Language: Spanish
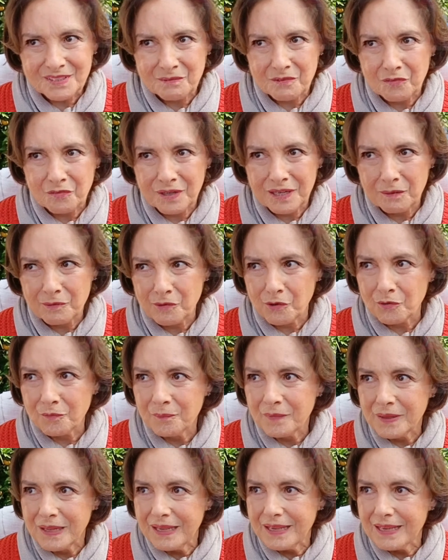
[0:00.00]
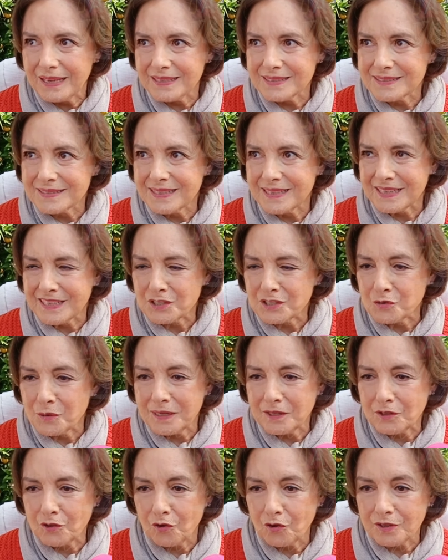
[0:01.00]
se me fue el avión, este,
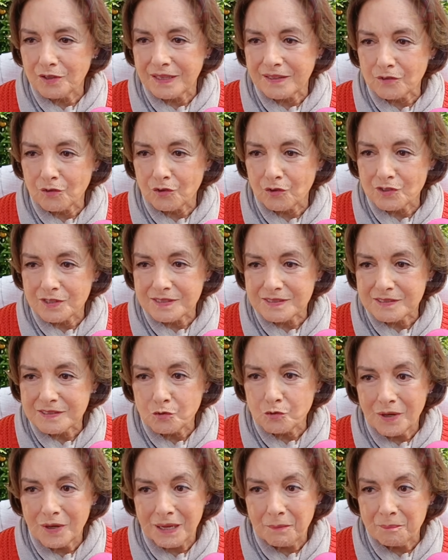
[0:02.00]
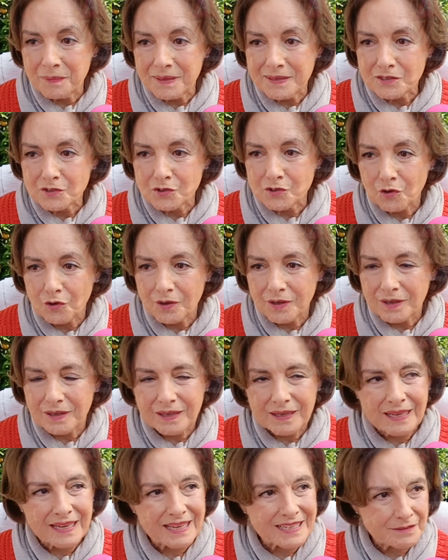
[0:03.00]
resuelto, y entonces nunca pienso
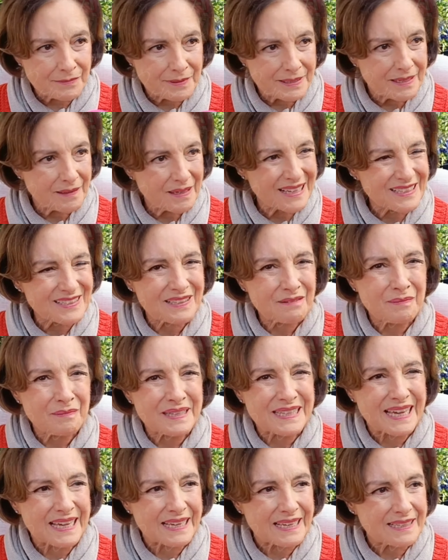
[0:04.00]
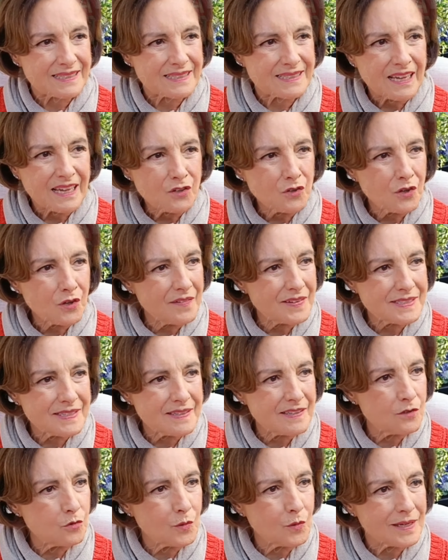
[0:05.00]
en las que ser villanas, yo ya
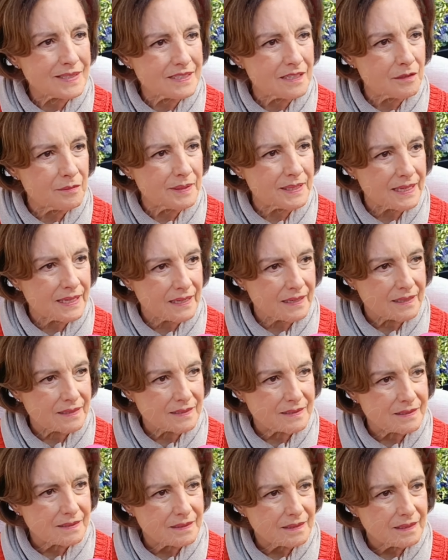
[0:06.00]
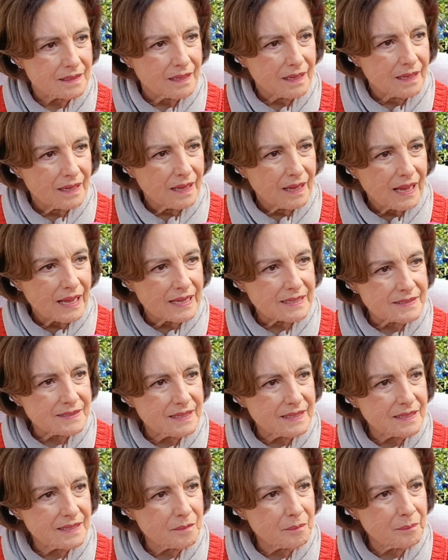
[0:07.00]
decidí nunca ser villanas,
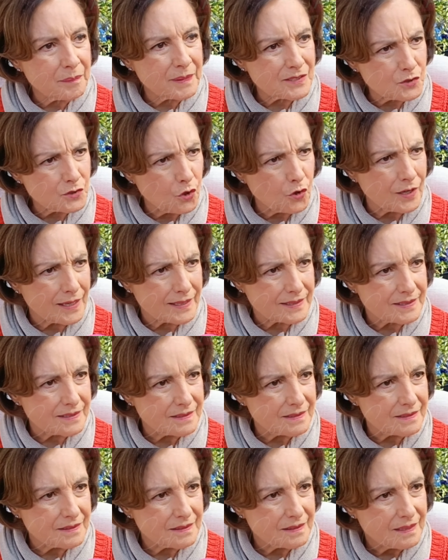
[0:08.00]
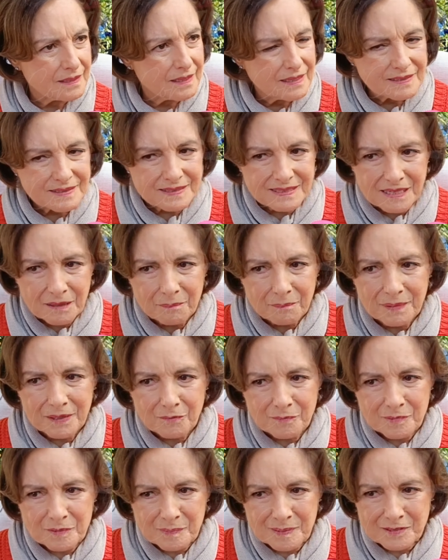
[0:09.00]
hacer personas. Siempre
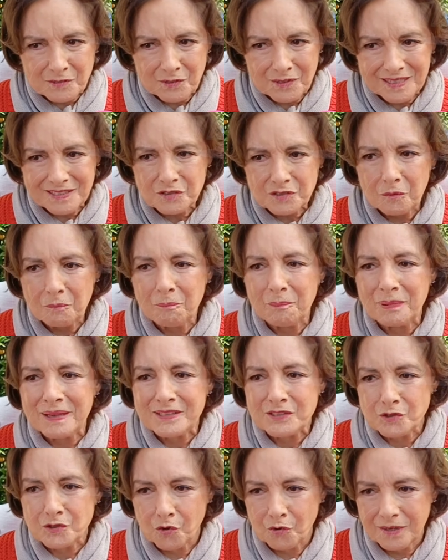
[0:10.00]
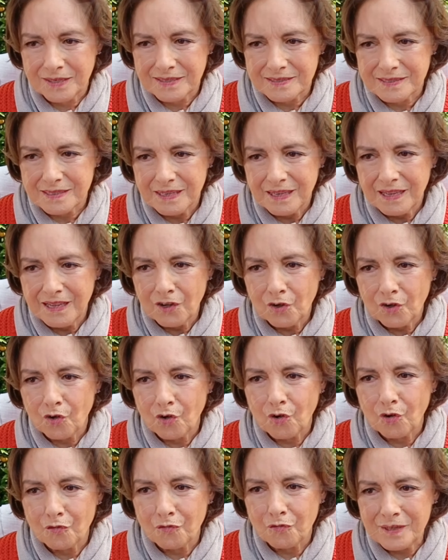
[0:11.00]
mis personajes son personas, con
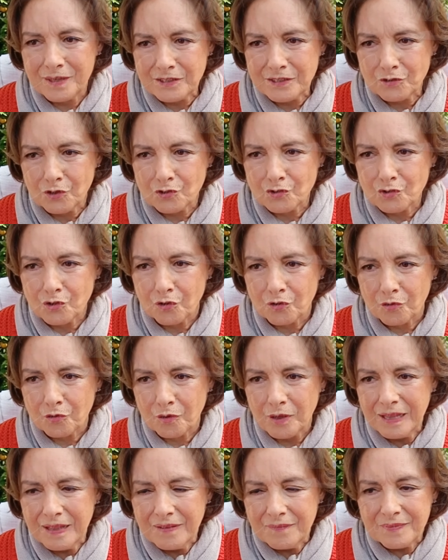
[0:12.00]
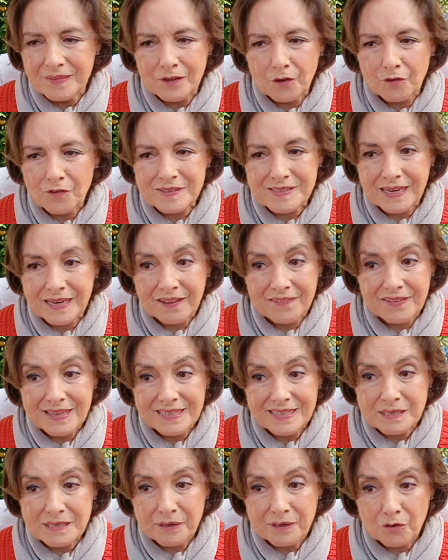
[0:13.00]
conflictos, con... Digo, desde
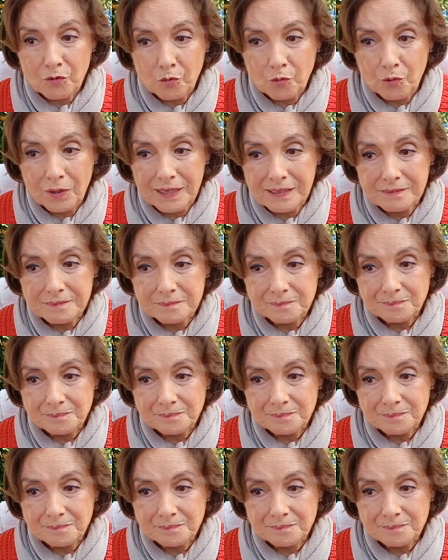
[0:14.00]
Cadenas de Amargura,